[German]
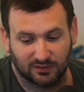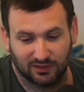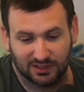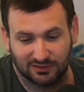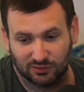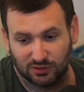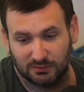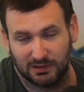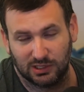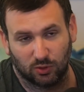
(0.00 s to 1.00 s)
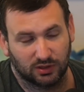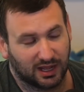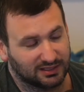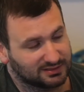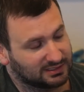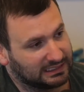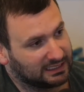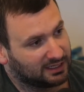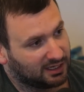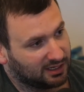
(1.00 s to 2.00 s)
Wenn du eine Million hast
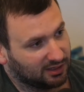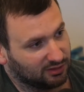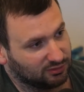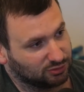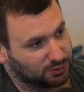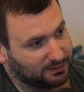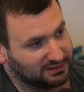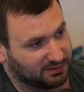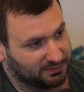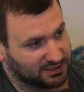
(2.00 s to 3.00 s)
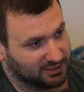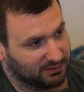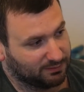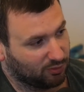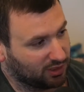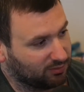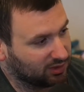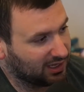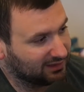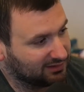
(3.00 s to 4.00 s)
und du spielst ein bisschen mit
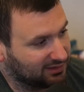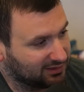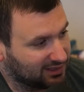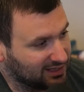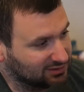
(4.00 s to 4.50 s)
Pokémon-Karten, dann kannst du